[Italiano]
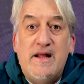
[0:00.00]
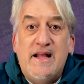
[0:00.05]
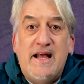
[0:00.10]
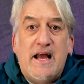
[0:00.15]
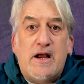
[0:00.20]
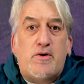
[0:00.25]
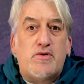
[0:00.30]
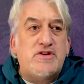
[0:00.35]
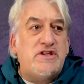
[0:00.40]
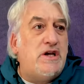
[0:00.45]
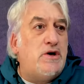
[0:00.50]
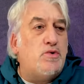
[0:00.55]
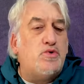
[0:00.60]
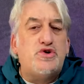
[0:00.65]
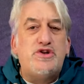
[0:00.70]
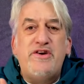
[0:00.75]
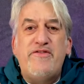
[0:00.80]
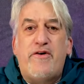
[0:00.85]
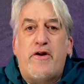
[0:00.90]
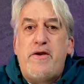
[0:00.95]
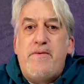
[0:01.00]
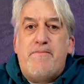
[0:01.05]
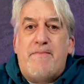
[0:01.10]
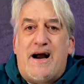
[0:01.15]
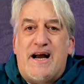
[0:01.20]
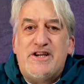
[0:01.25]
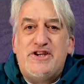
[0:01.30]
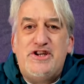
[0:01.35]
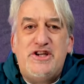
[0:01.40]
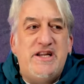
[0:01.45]
e così uscivano
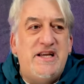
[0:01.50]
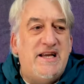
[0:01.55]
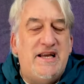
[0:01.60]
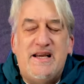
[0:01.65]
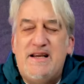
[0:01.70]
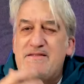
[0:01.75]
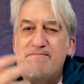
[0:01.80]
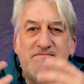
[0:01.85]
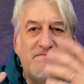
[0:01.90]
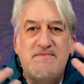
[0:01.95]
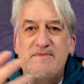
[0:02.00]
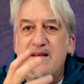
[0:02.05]
immagini